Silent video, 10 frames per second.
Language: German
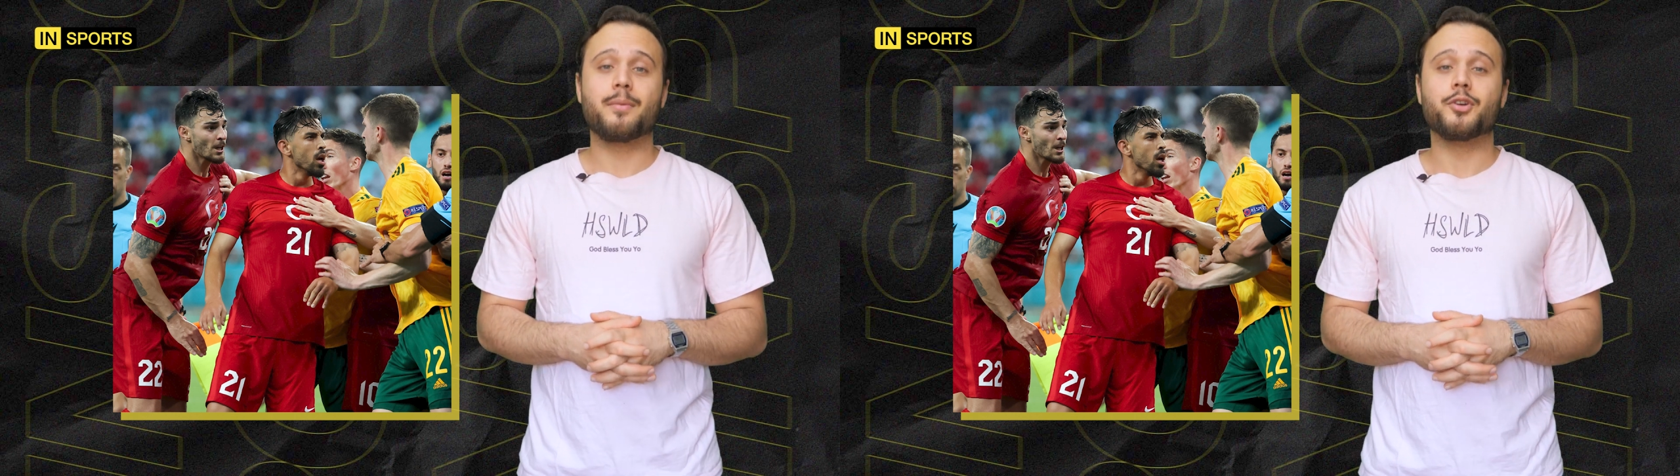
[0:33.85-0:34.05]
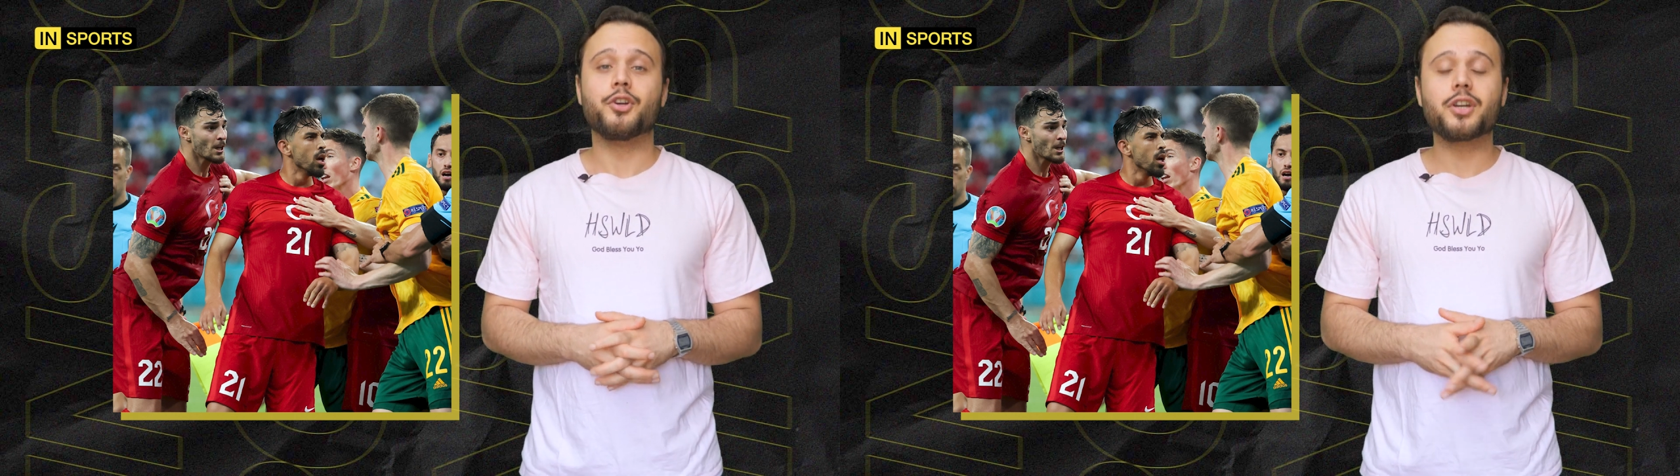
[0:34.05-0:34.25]

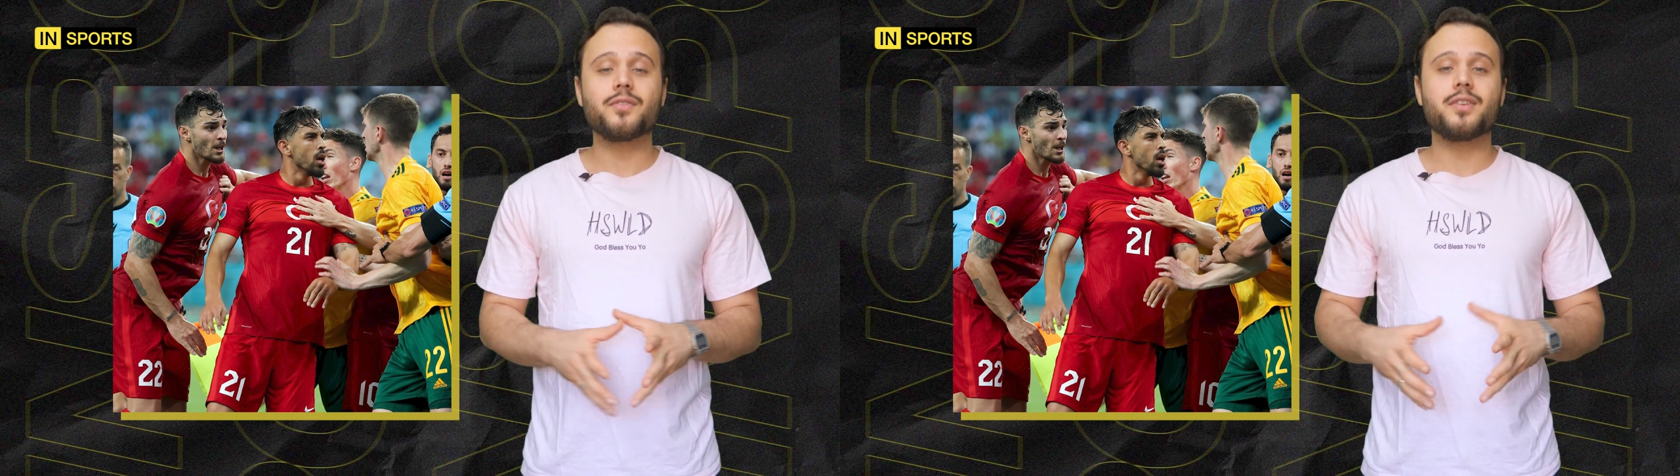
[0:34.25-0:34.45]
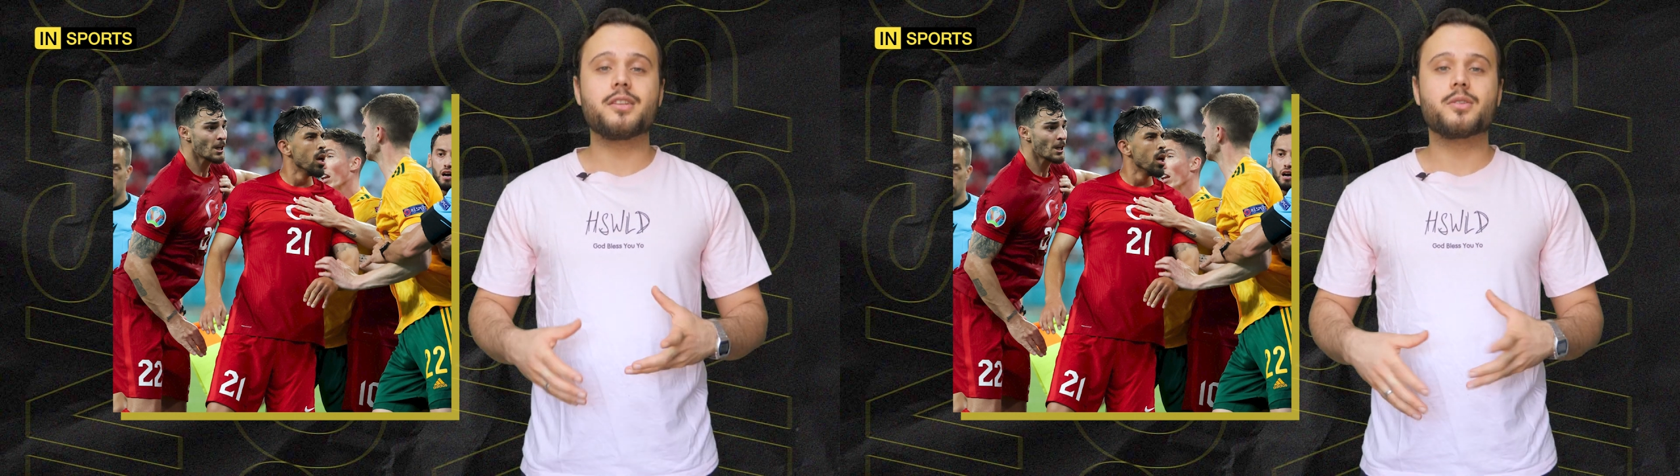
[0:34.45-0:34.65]
aber
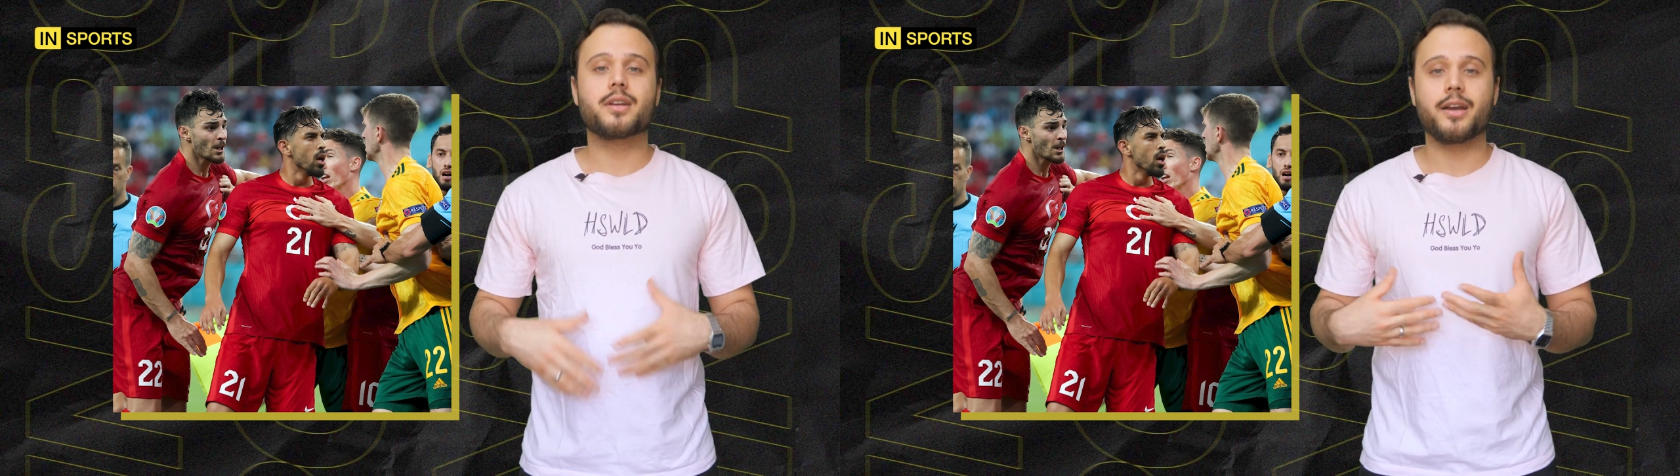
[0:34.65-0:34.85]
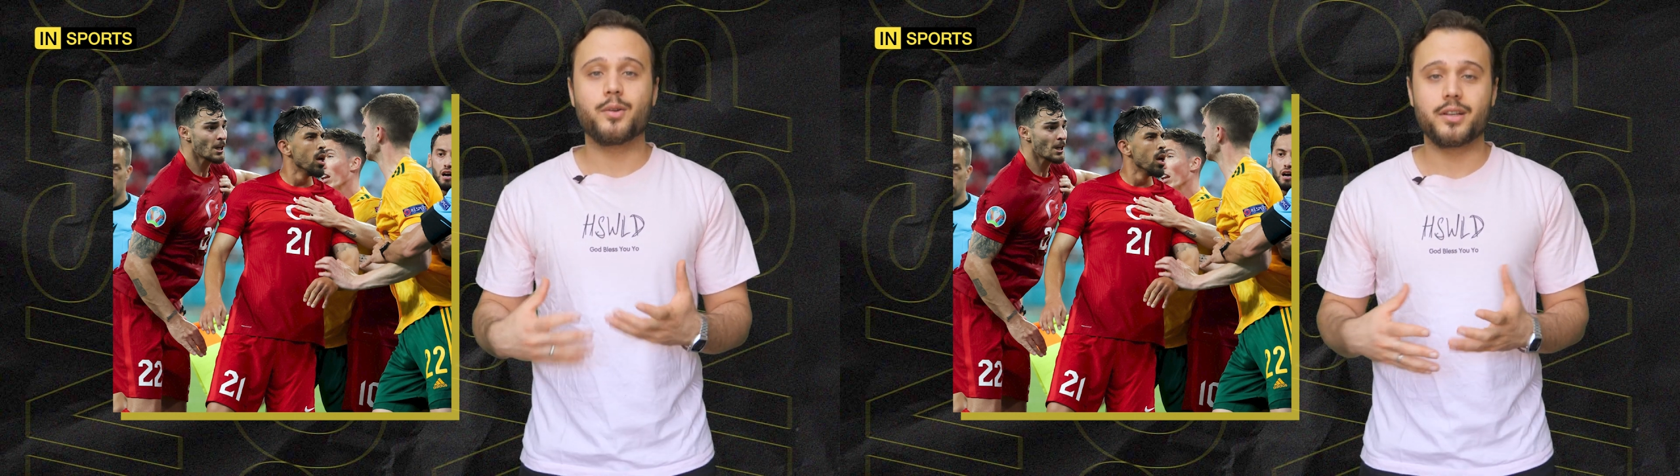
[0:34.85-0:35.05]
irgendwie die
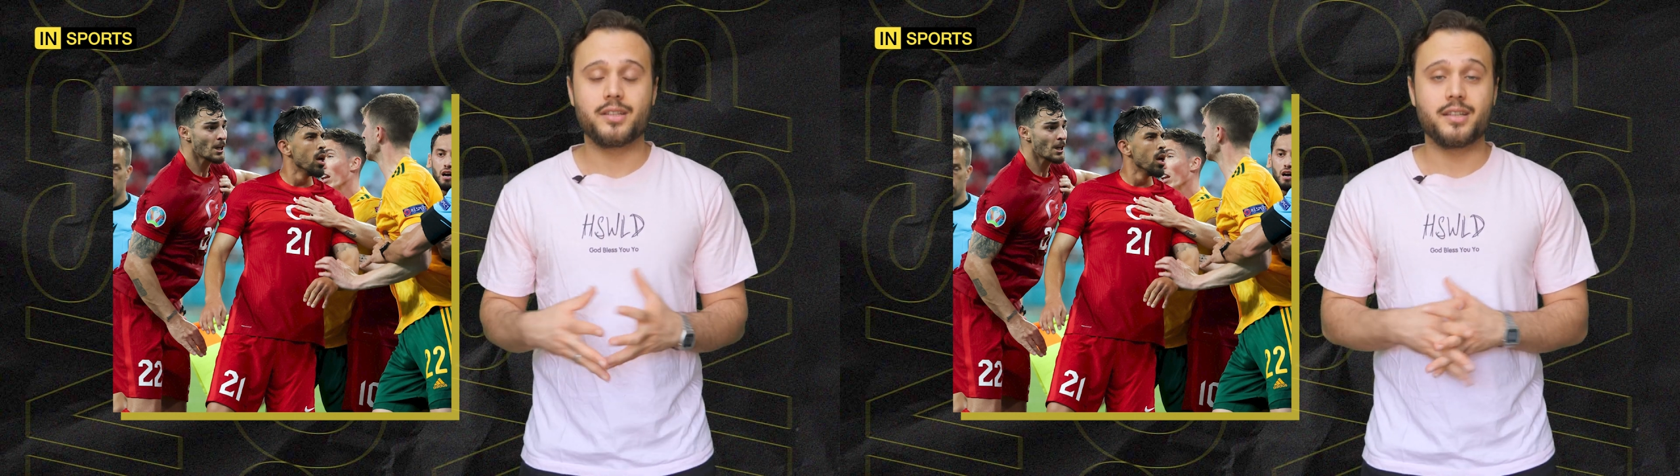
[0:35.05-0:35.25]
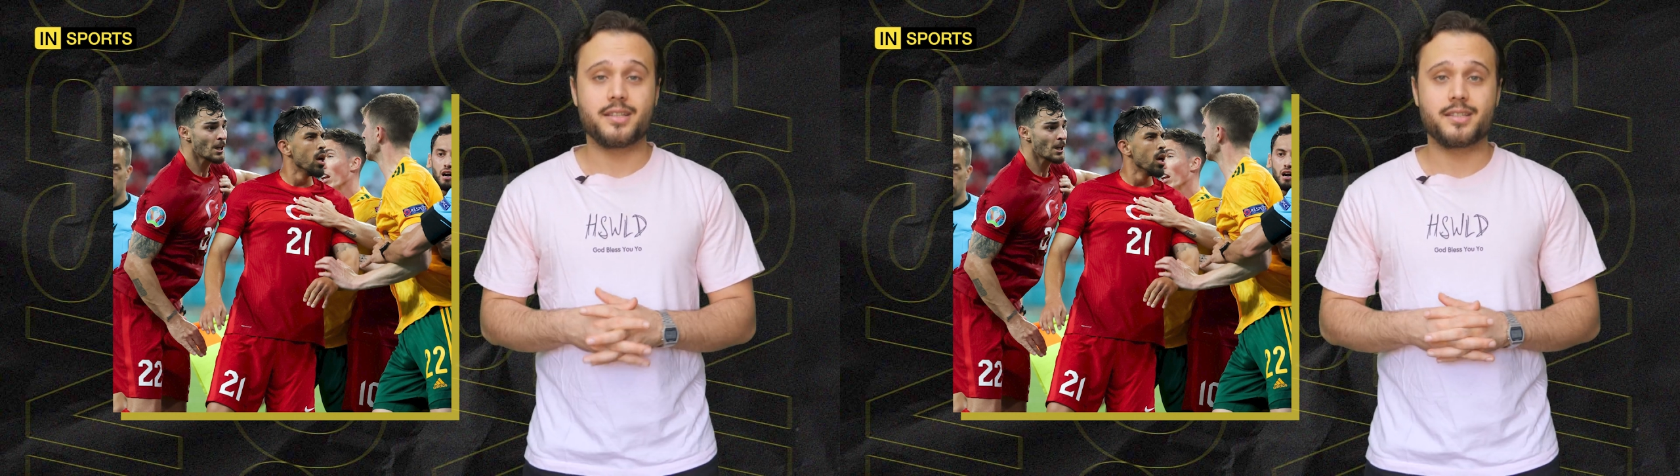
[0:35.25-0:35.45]
Türkei noch
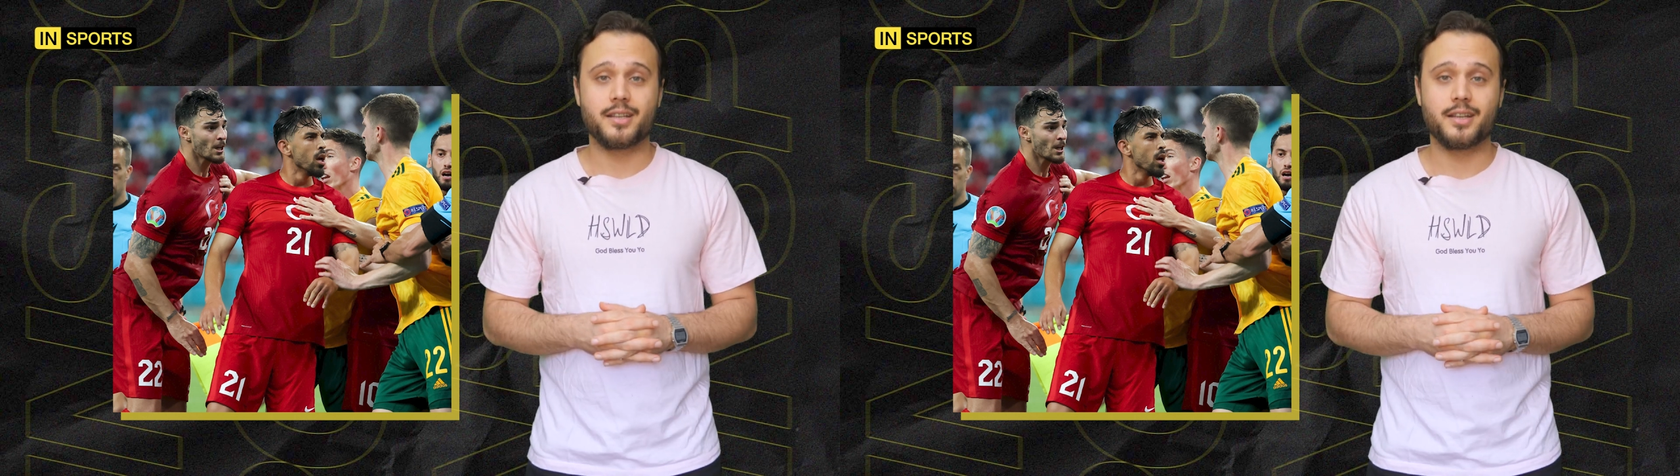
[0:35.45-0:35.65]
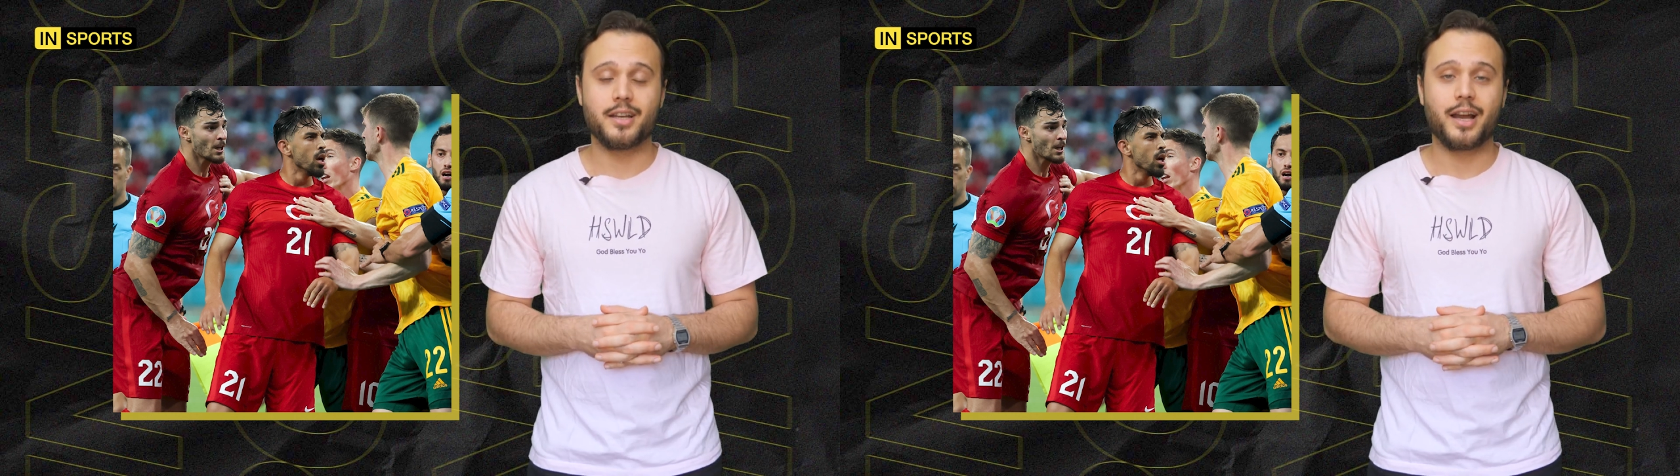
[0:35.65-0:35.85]
in die
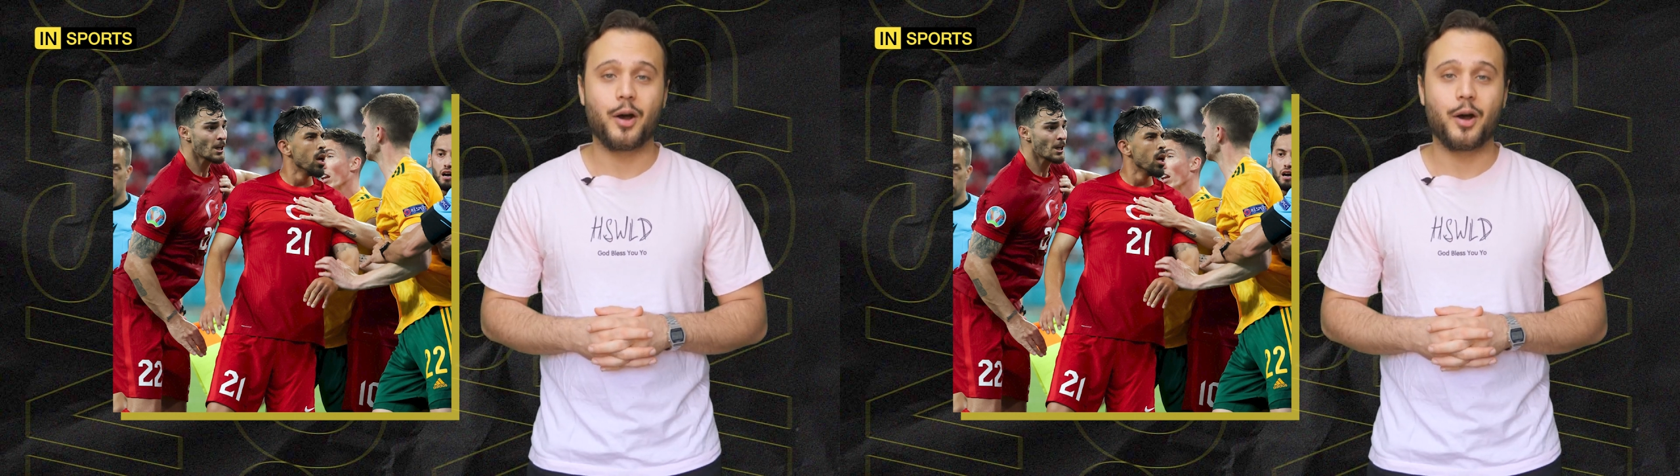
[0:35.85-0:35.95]
nächste äh,